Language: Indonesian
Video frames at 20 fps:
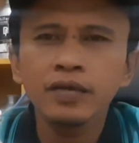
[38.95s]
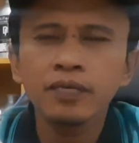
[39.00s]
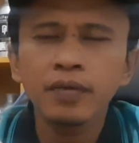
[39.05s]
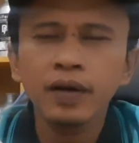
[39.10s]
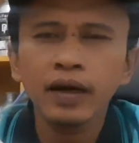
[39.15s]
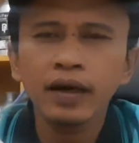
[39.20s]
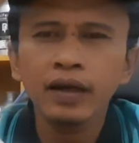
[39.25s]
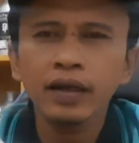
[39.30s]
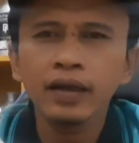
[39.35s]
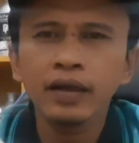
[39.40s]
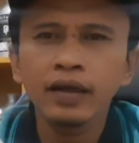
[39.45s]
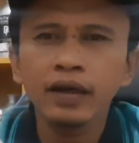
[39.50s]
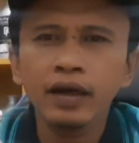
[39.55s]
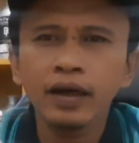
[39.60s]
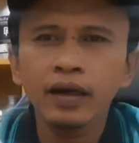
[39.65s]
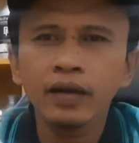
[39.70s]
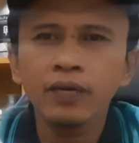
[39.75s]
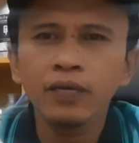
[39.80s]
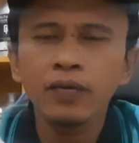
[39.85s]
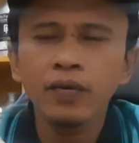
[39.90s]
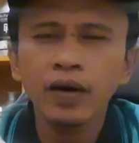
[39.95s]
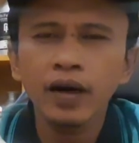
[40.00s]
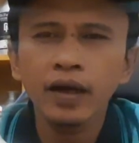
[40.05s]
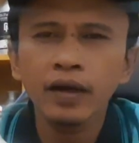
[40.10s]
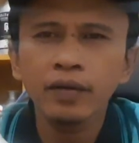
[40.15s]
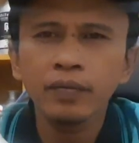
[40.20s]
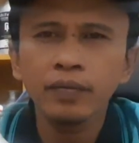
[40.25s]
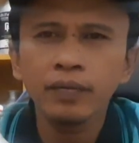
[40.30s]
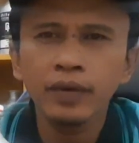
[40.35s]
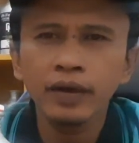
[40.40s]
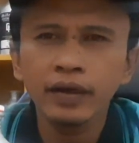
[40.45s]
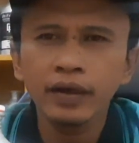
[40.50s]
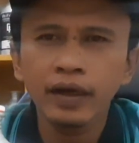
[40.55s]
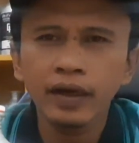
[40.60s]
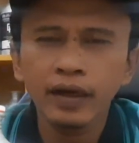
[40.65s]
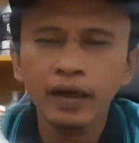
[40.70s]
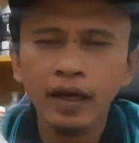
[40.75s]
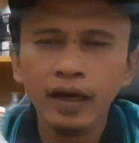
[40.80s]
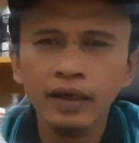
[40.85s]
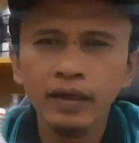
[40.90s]
inspired dengan One
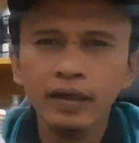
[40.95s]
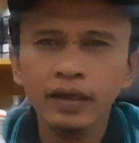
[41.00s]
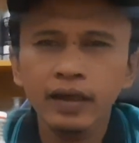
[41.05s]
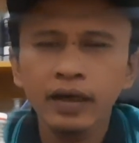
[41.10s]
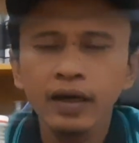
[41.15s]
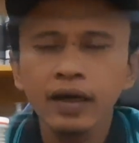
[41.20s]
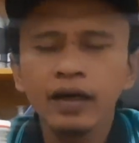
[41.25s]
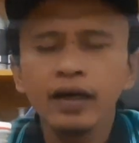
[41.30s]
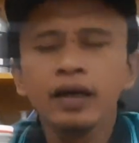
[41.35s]
Million Lucky.